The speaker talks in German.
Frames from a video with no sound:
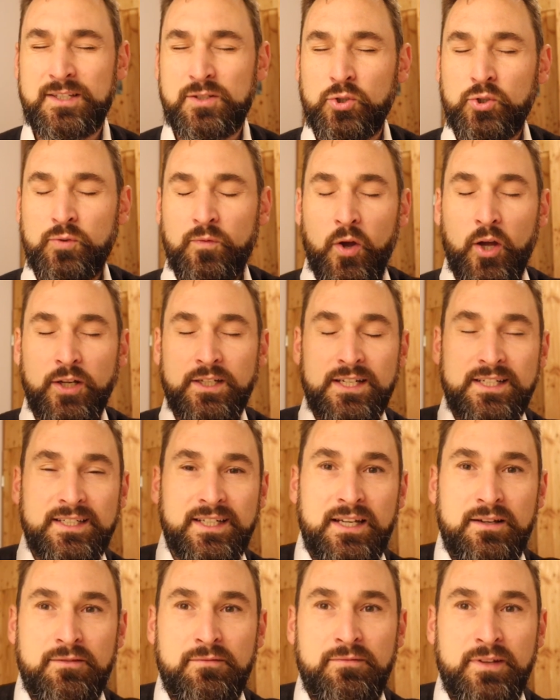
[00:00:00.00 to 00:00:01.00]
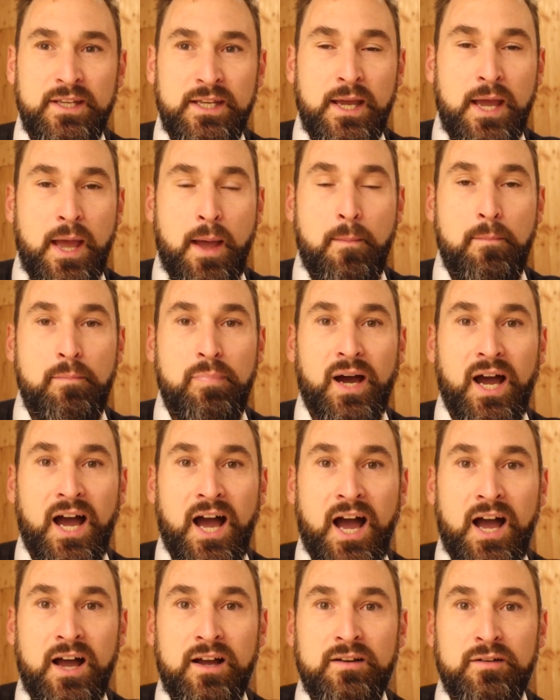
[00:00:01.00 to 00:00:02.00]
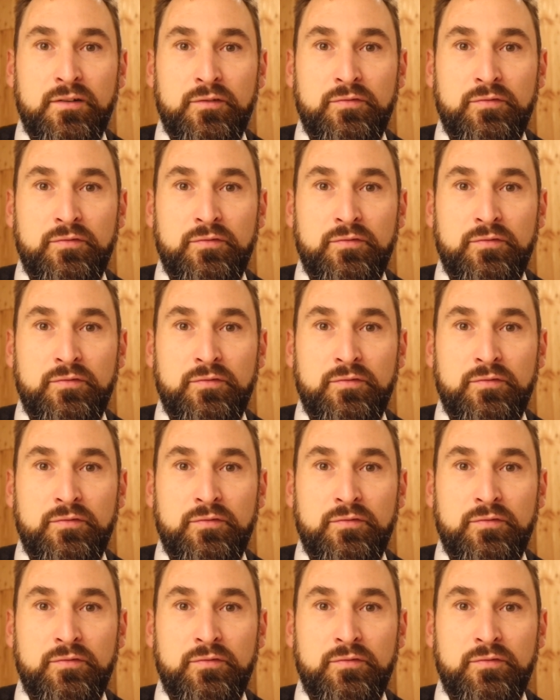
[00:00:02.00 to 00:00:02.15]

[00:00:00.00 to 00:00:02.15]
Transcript: so Wörter drin wie bra.